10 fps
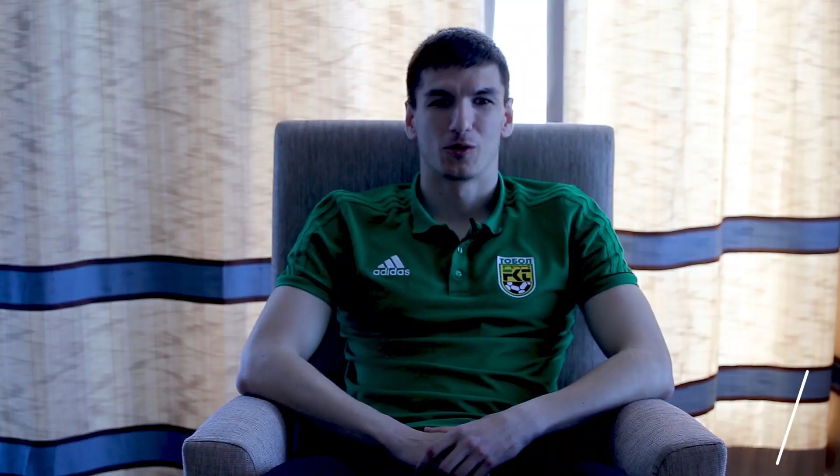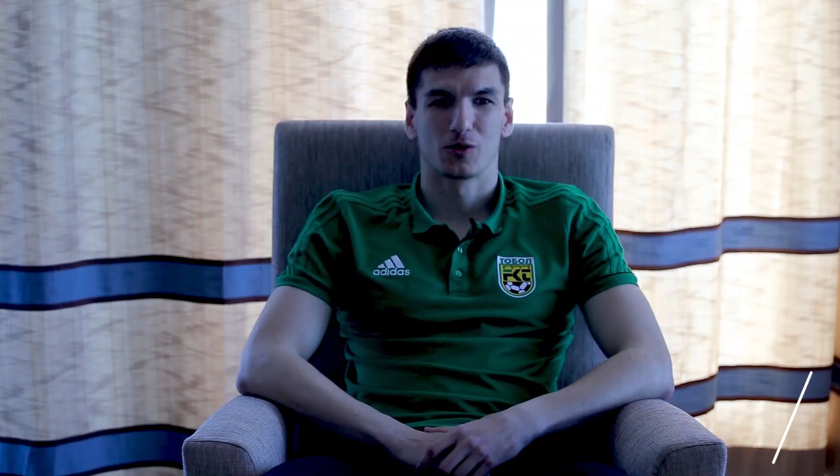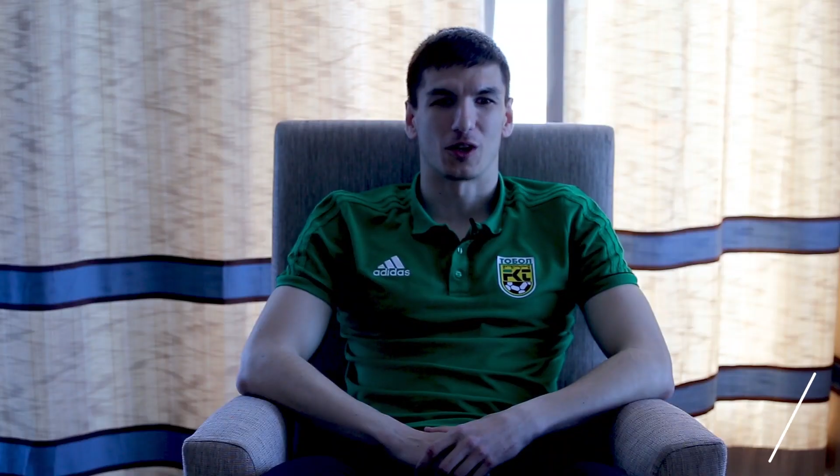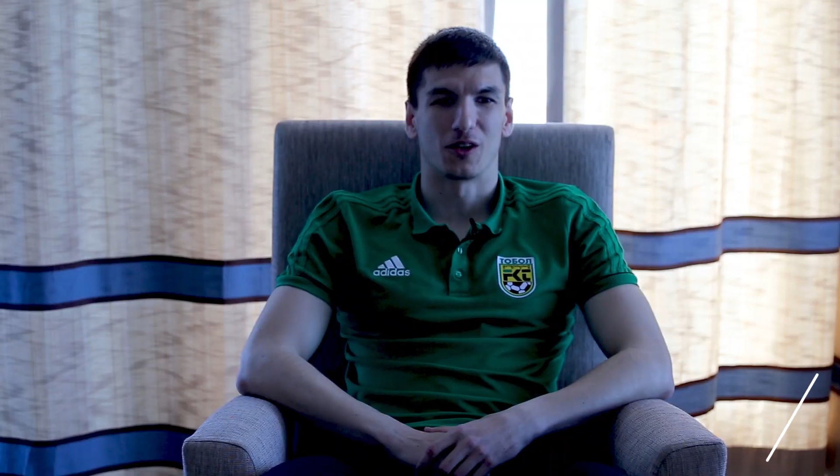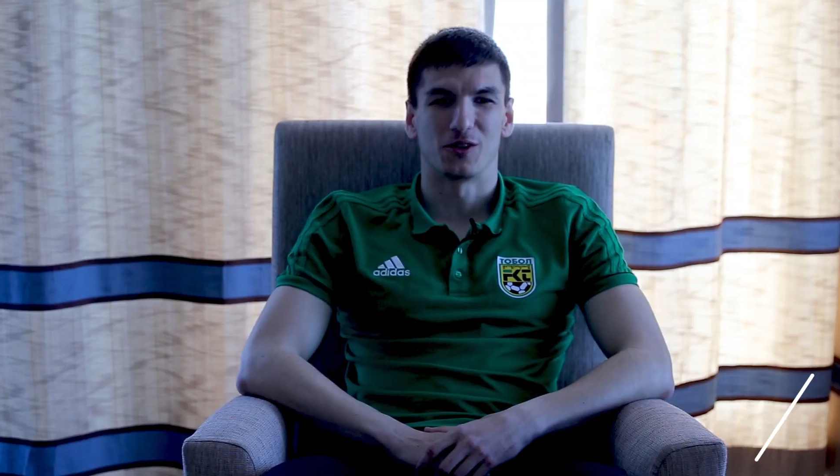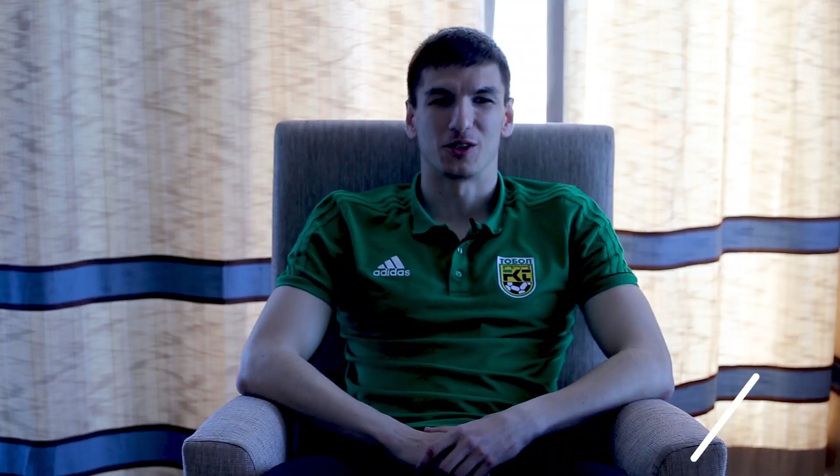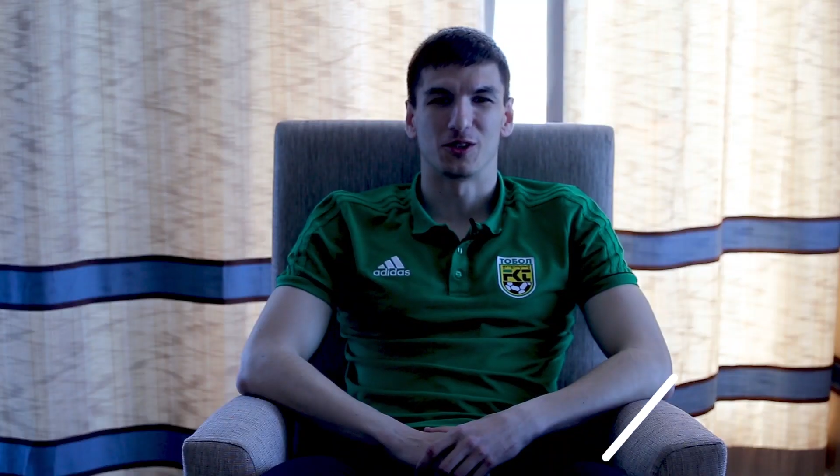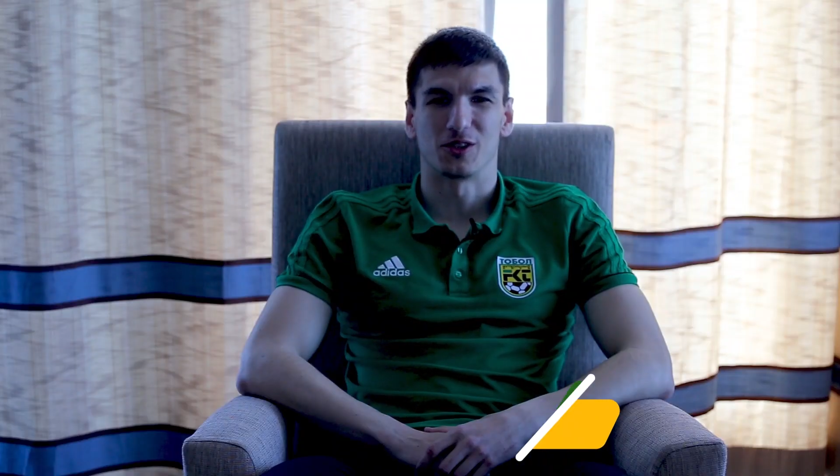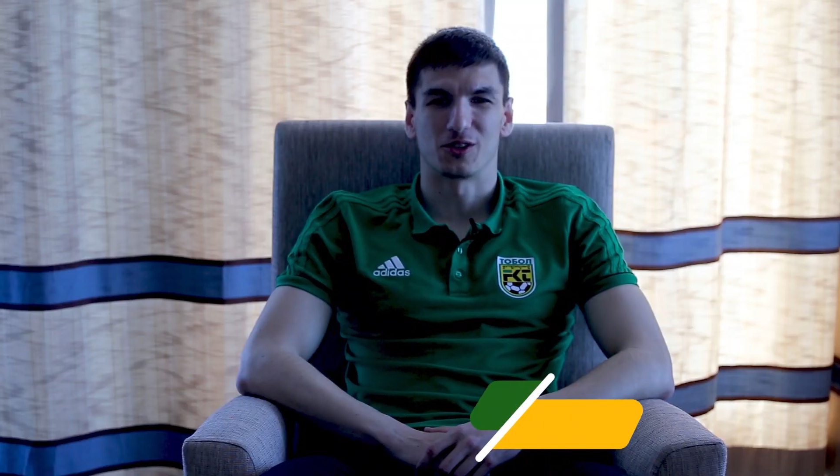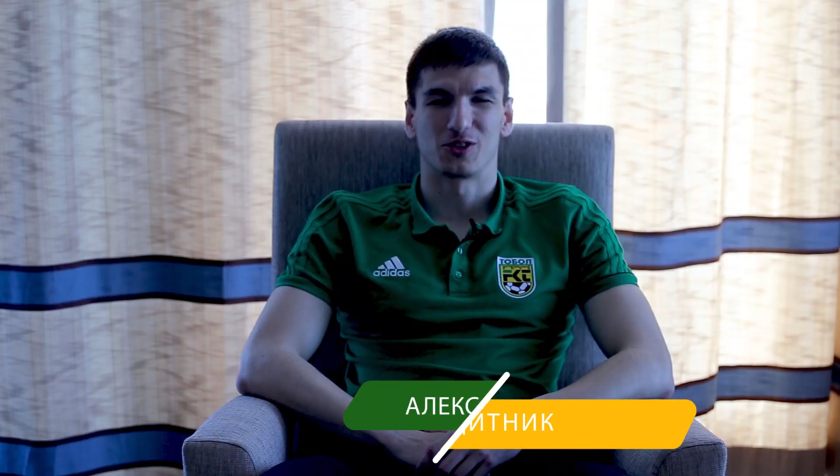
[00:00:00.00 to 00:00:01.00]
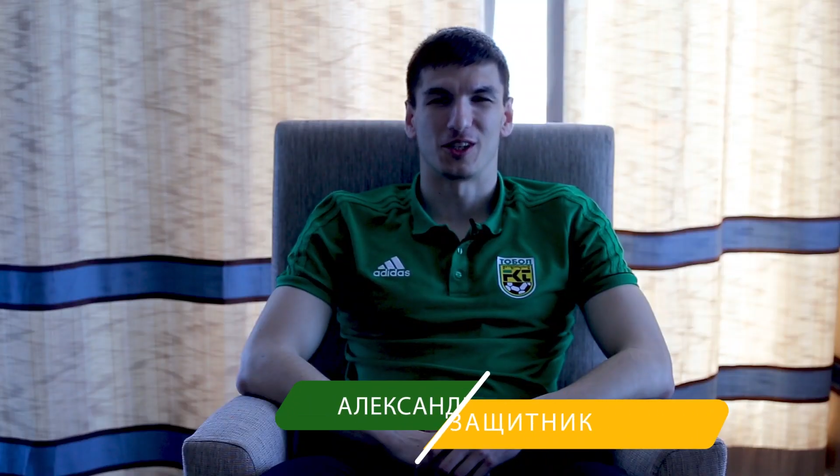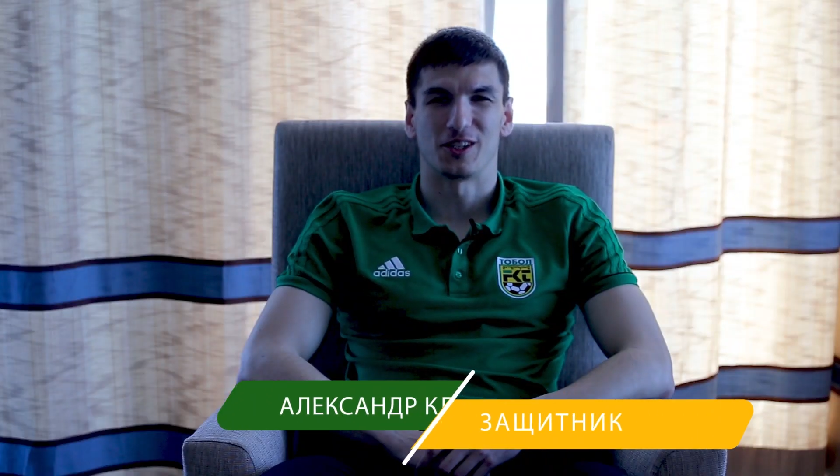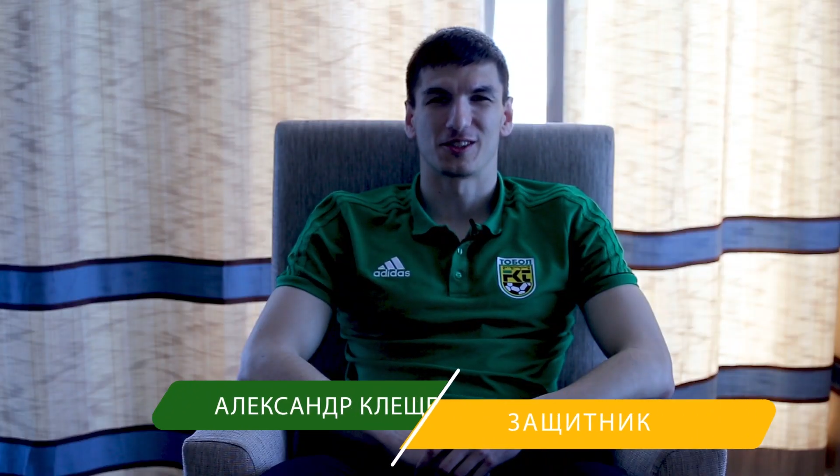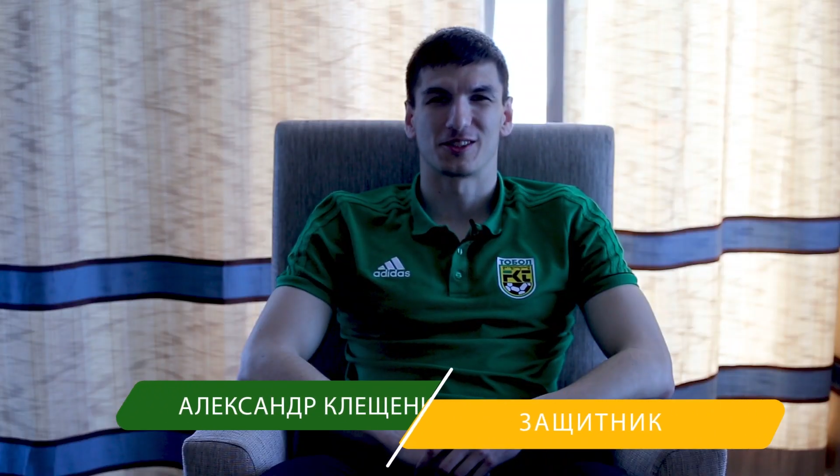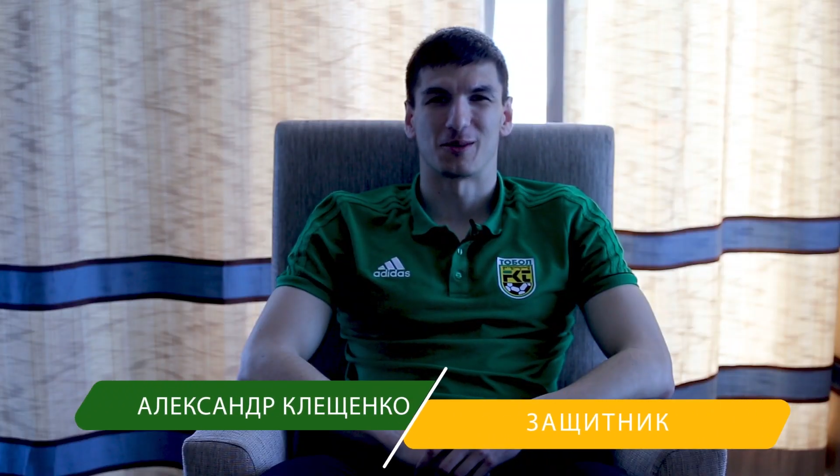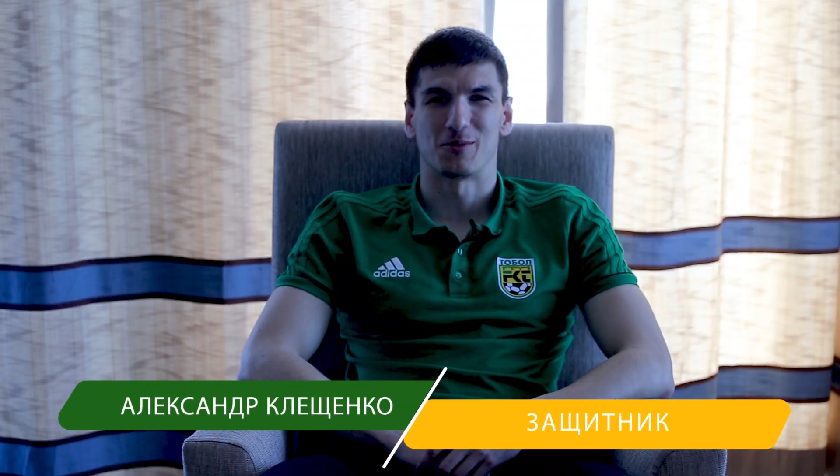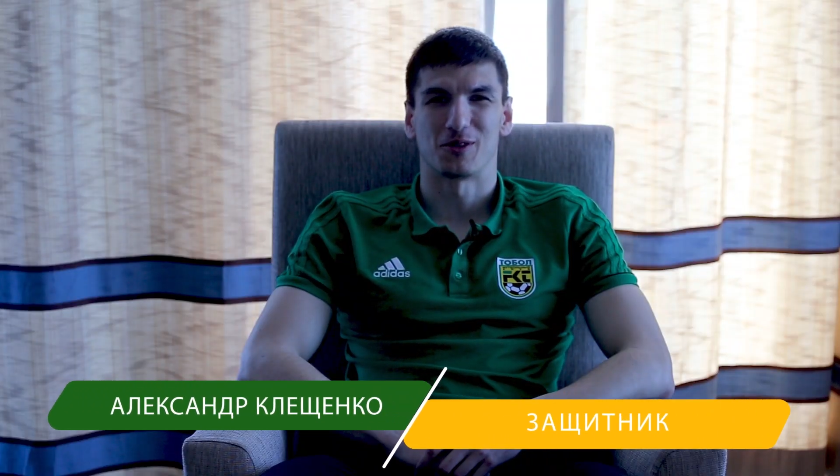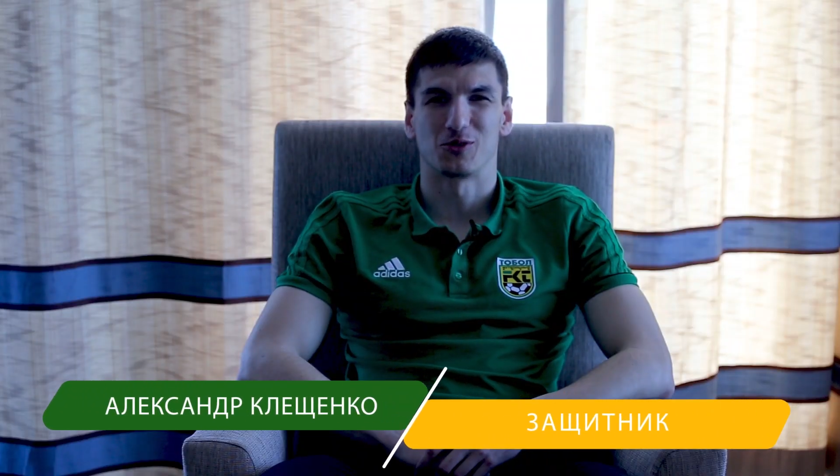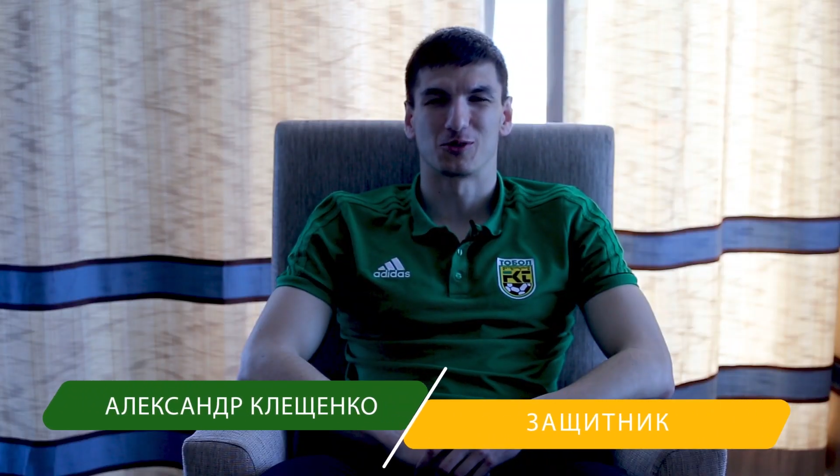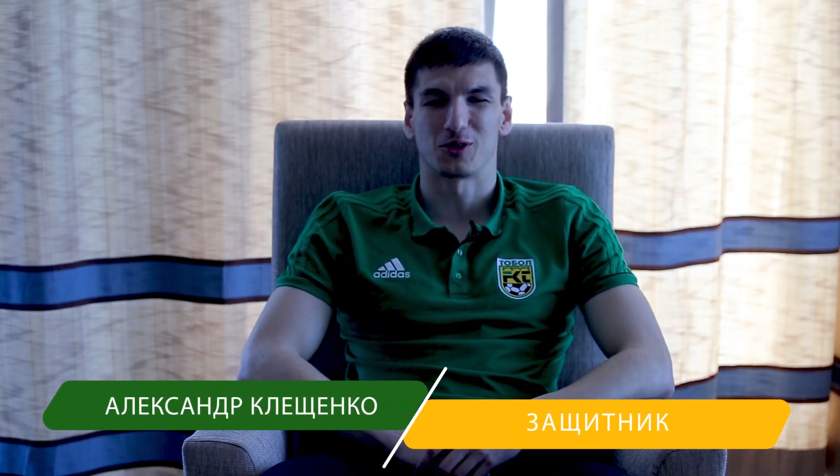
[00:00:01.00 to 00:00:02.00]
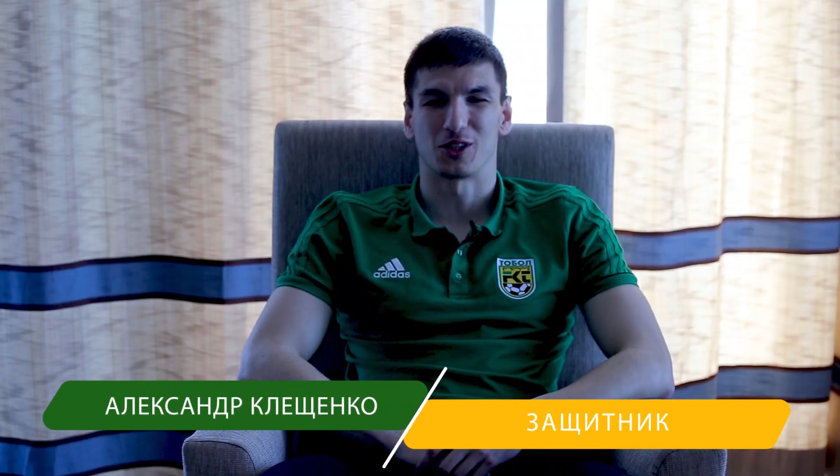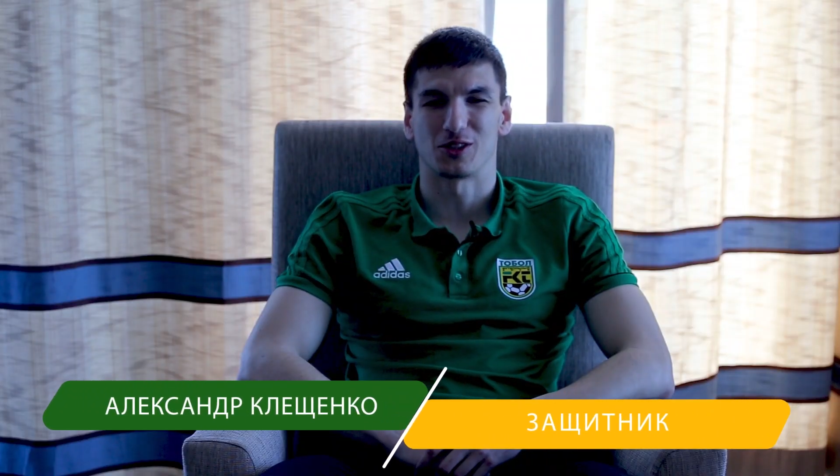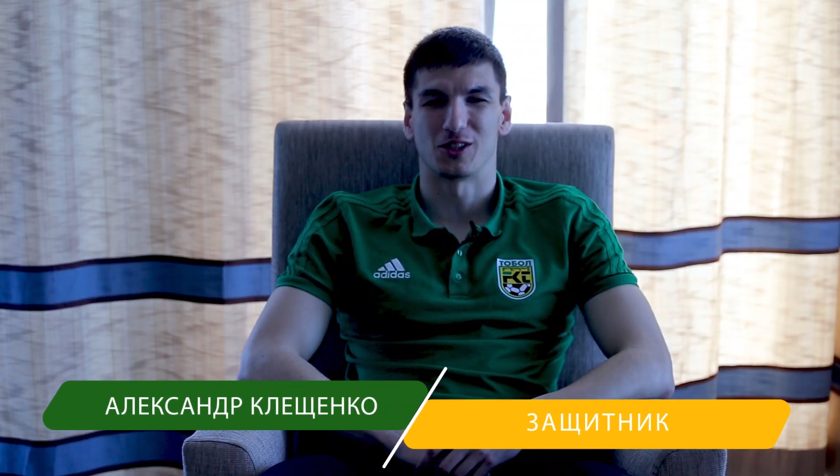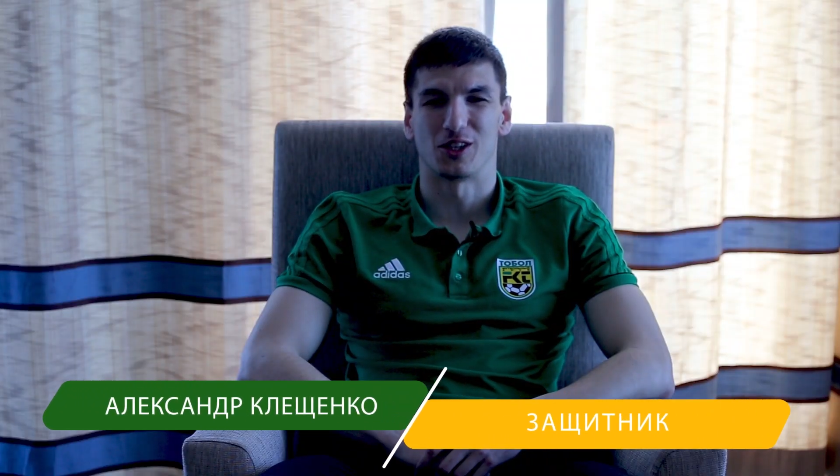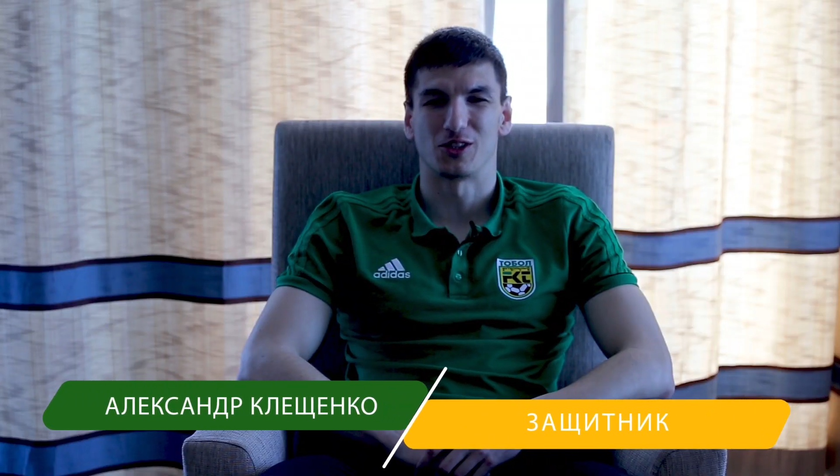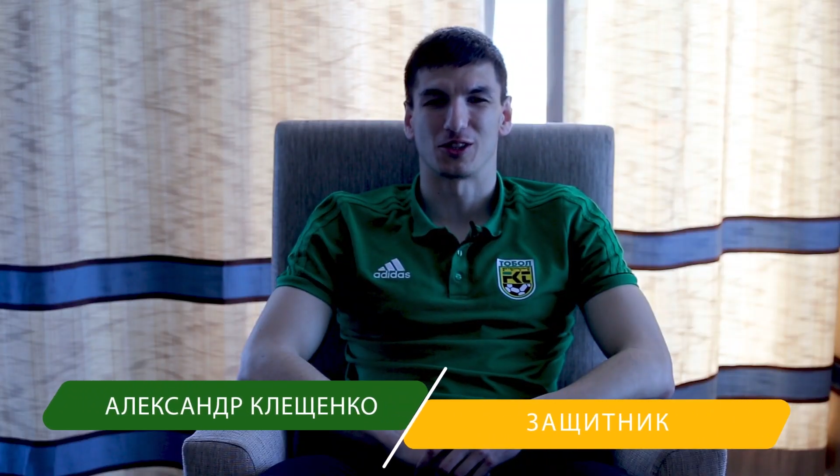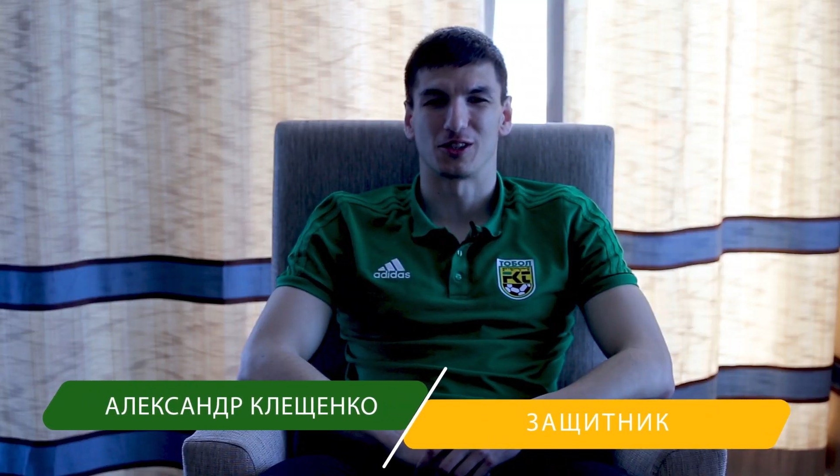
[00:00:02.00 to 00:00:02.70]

Как говорит наш тренер, самые высокие задачи,